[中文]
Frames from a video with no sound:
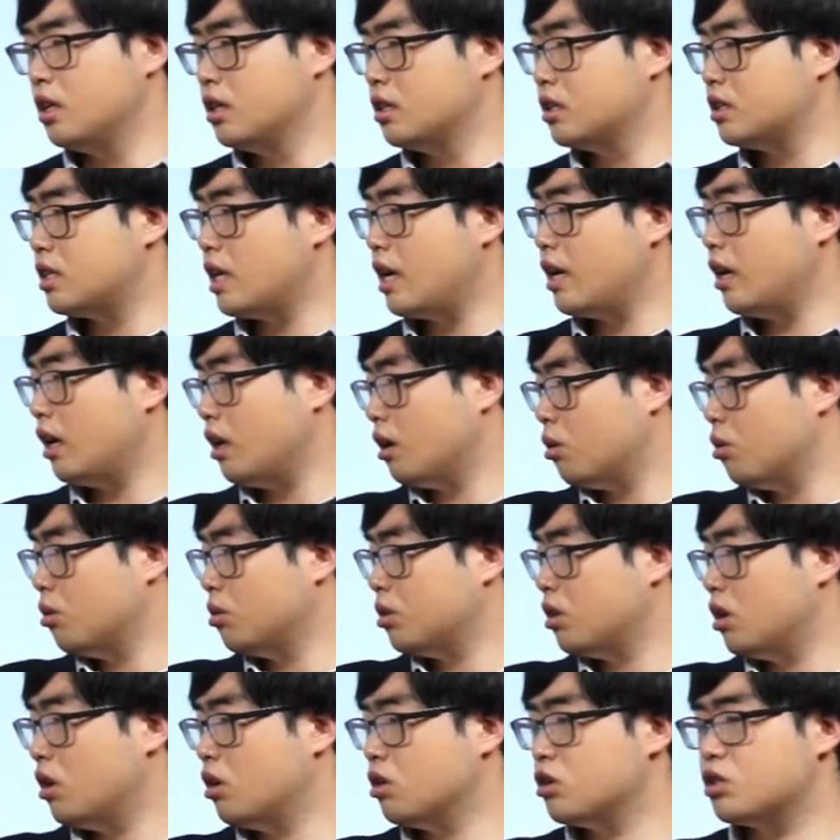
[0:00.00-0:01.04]
下一个
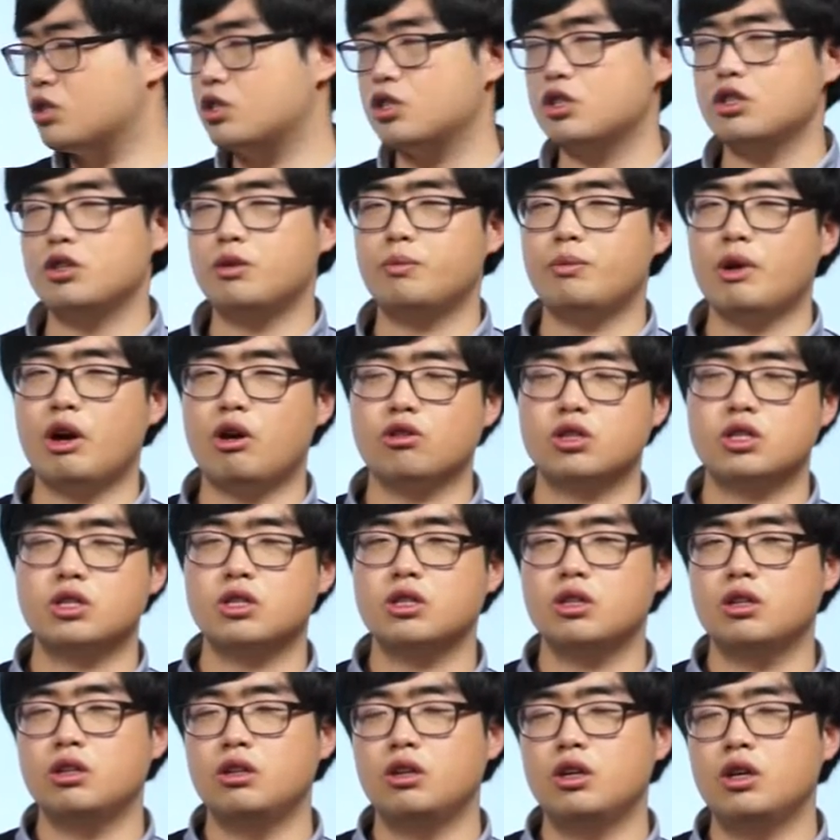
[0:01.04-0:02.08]
功能是表
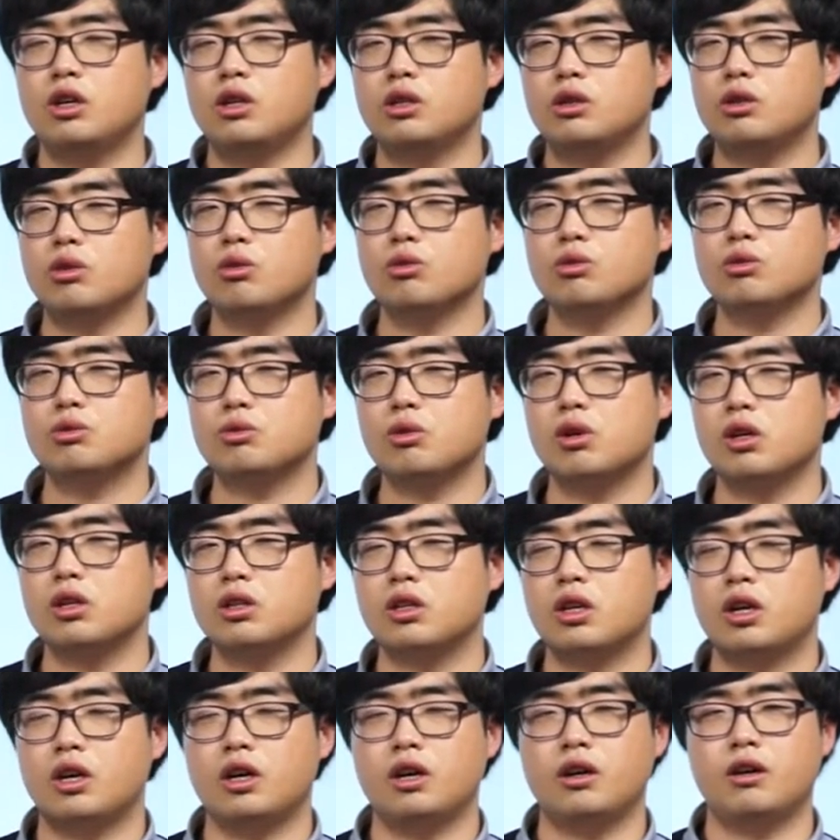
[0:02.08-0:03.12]
示动作
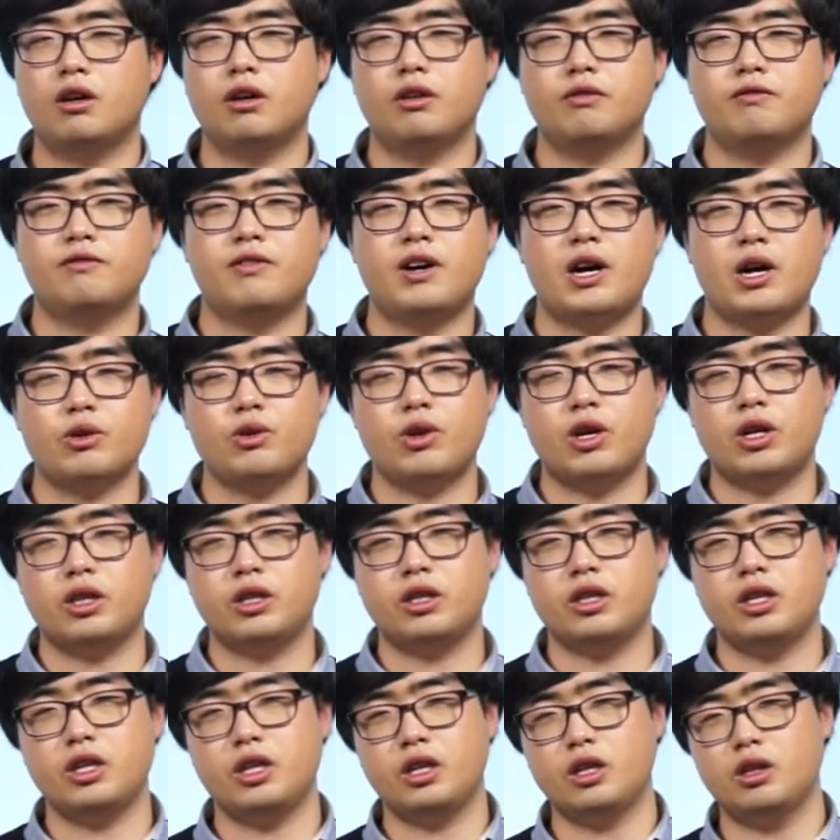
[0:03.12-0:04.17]
的发源
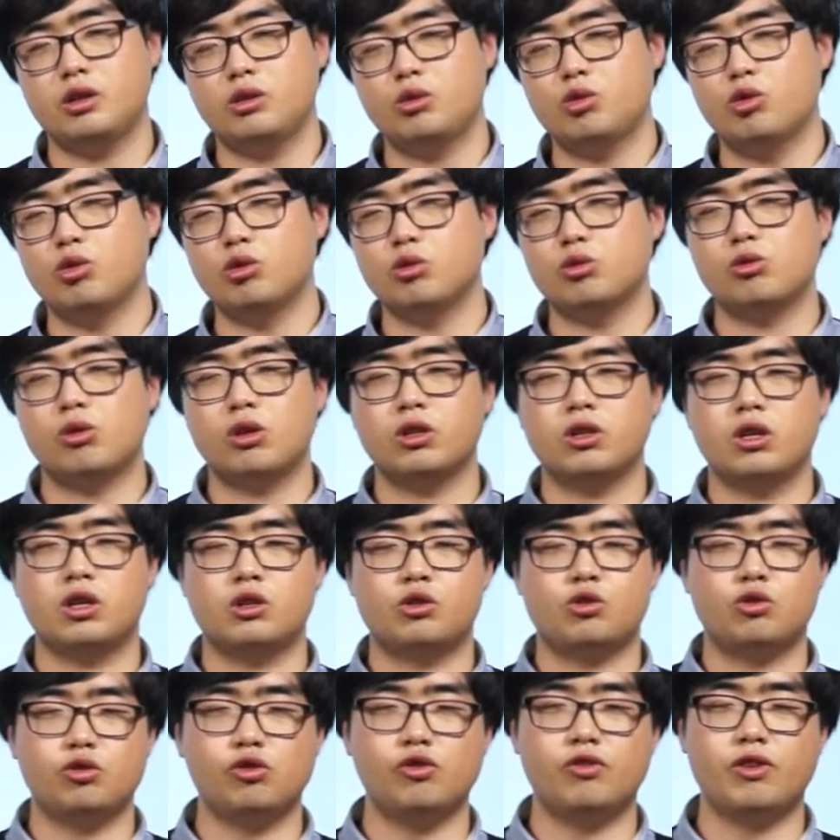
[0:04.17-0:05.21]
地，动作的
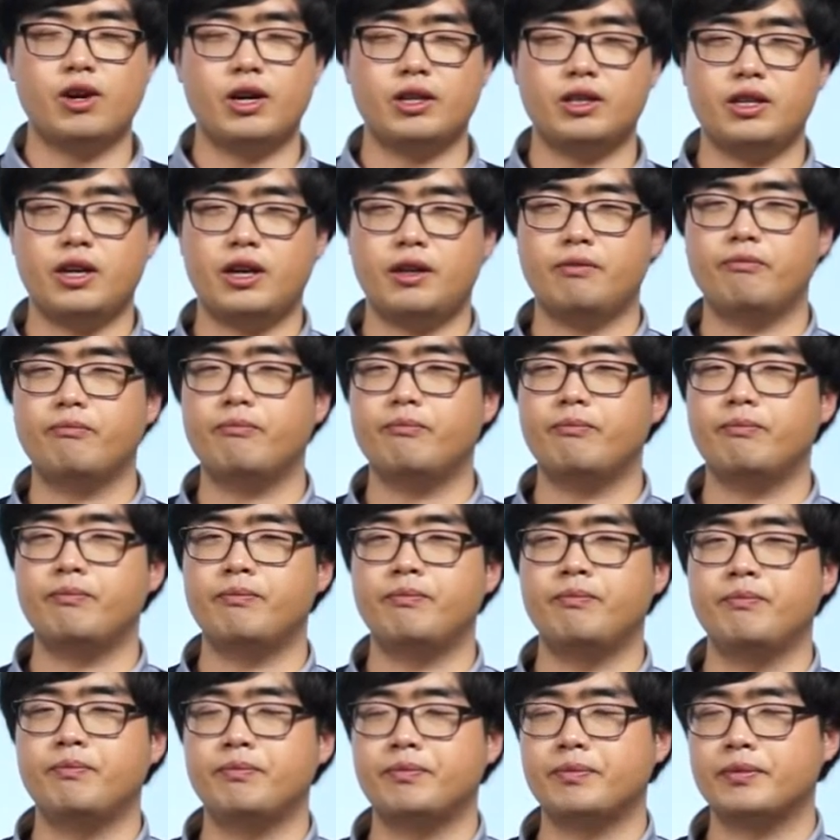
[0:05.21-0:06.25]
出发点，
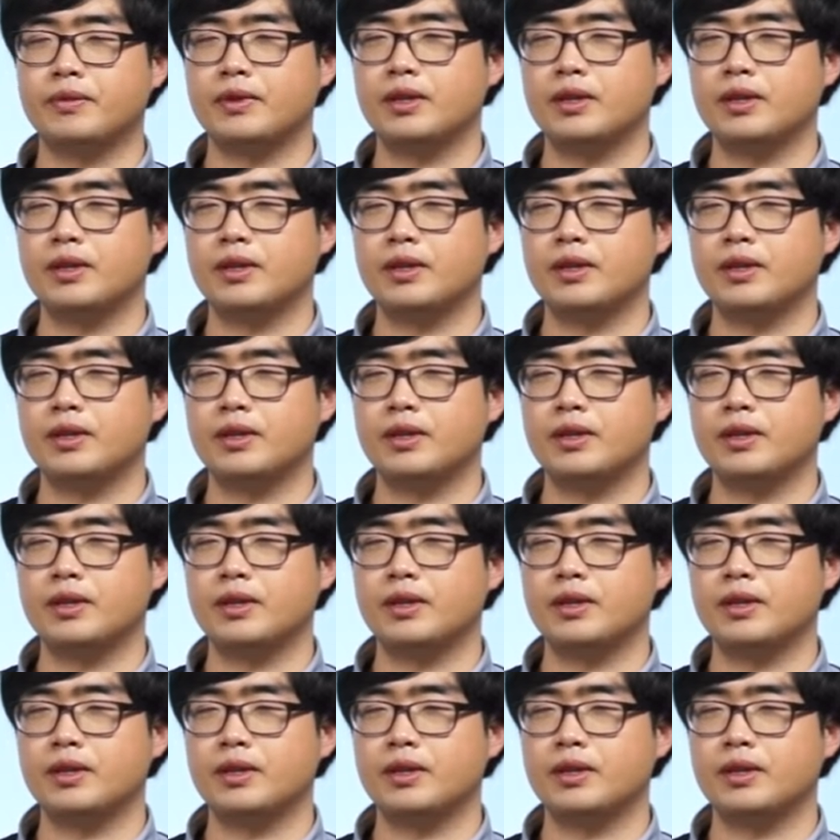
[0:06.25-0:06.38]
嗯，